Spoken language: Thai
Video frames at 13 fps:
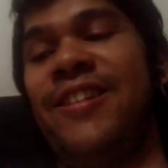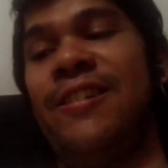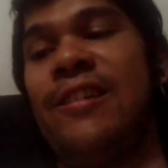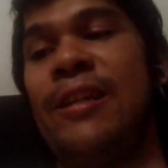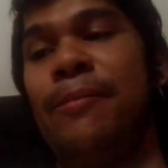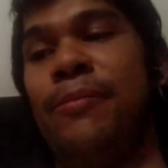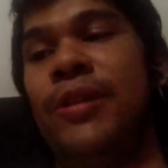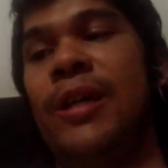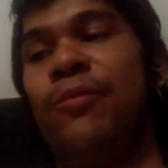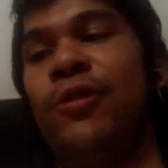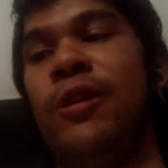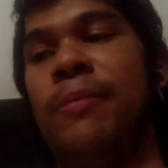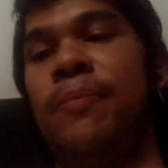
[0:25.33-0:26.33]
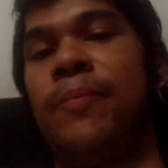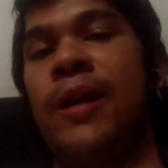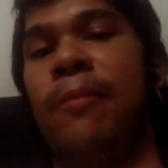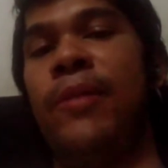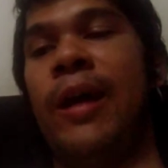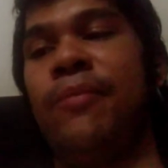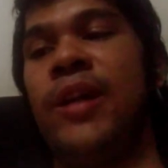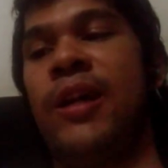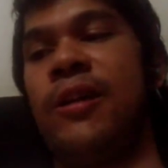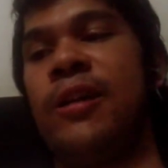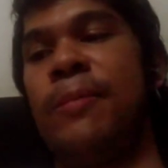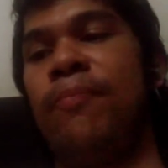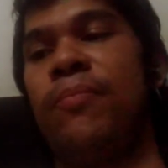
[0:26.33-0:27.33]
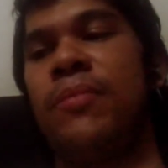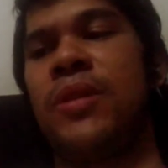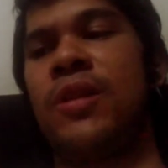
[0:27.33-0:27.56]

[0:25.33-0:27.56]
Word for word: นะครับเริ่มด้วยคำถามแรกนะครับ